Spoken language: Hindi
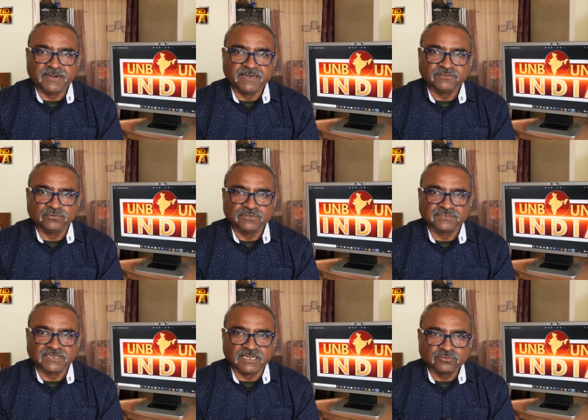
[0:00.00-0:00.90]
पंडितों के
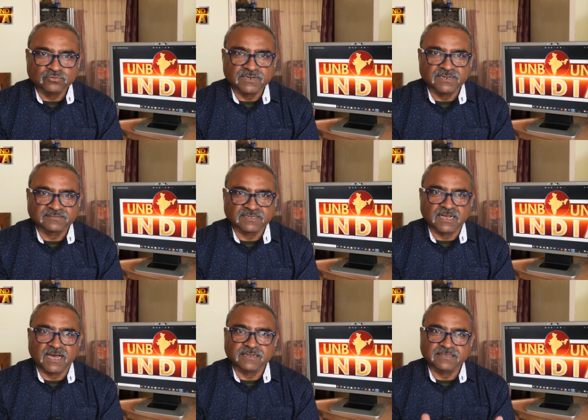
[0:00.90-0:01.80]
साथ हुए
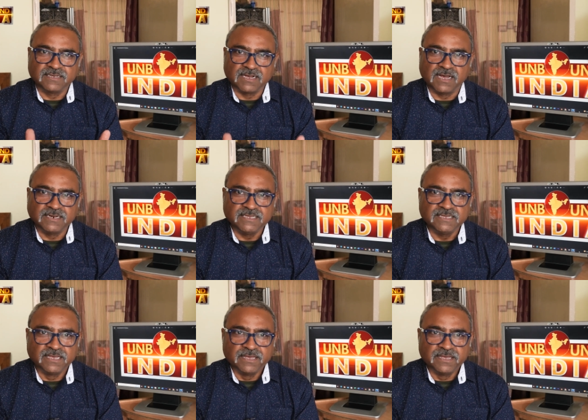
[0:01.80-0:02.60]
नरसंहार की कहानी